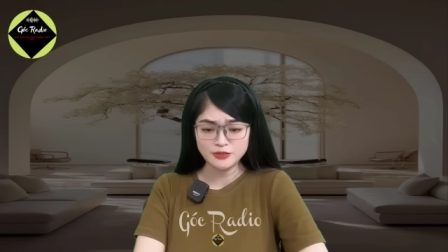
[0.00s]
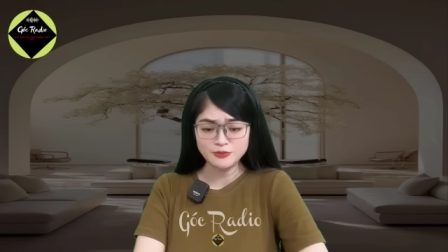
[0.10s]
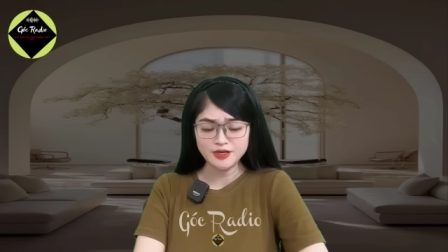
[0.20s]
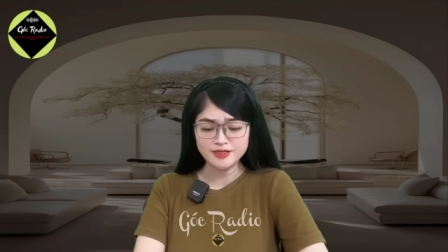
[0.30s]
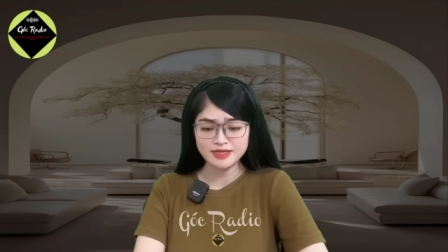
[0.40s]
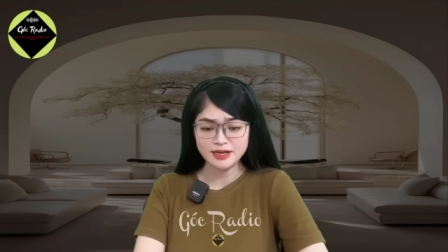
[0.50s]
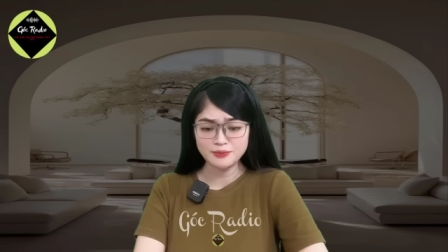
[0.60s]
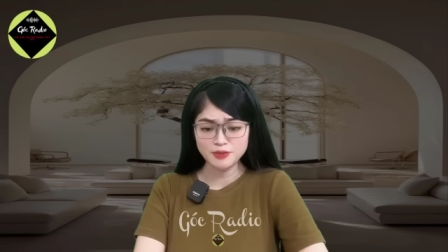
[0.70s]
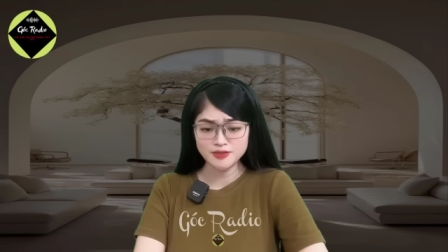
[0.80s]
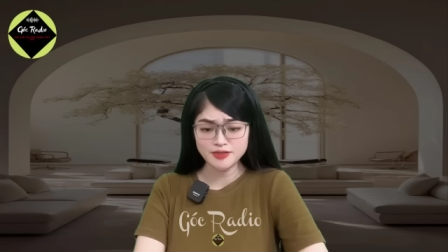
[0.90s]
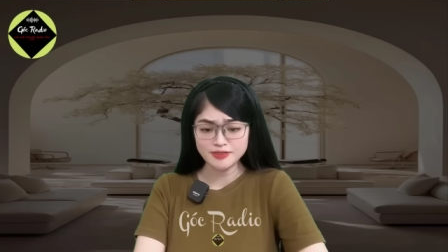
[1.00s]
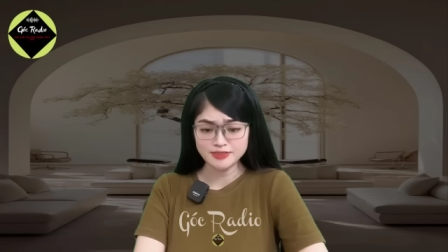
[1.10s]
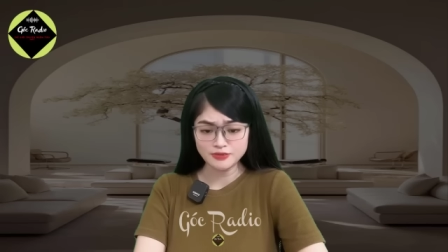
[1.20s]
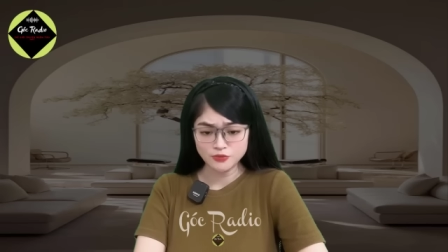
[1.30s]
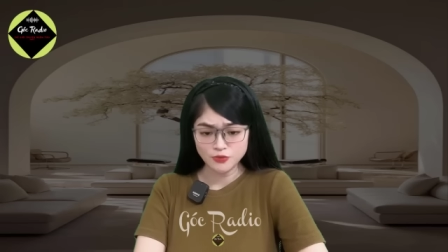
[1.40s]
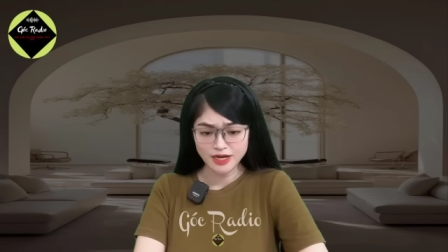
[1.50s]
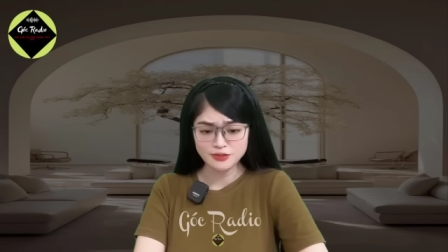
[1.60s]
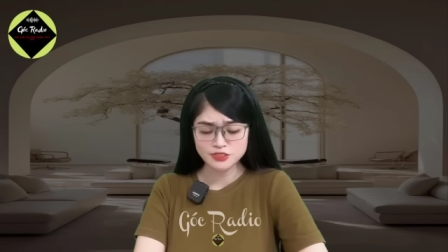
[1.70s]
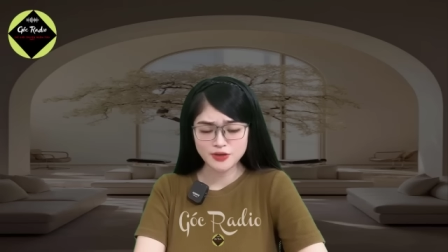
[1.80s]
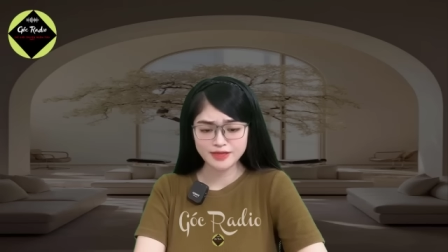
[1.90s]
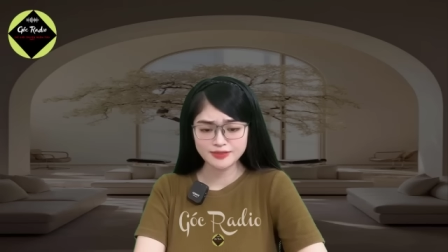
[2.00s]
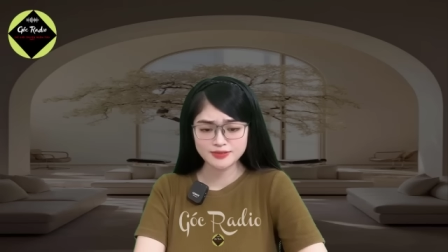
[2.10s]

gây ra bất kỳ rắc rối nào cho anh.